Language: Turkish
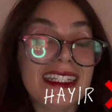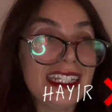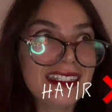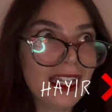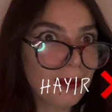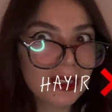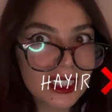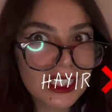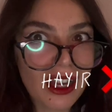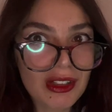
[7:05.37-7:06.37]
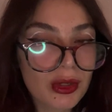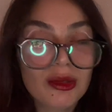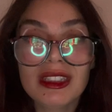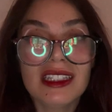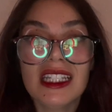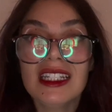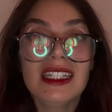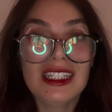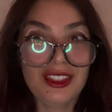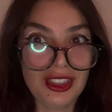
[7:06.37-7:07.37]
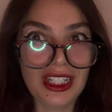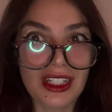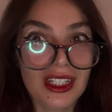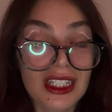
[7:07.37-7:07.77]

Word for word: yatı yaptığın yer sonuçta senin iş yerin.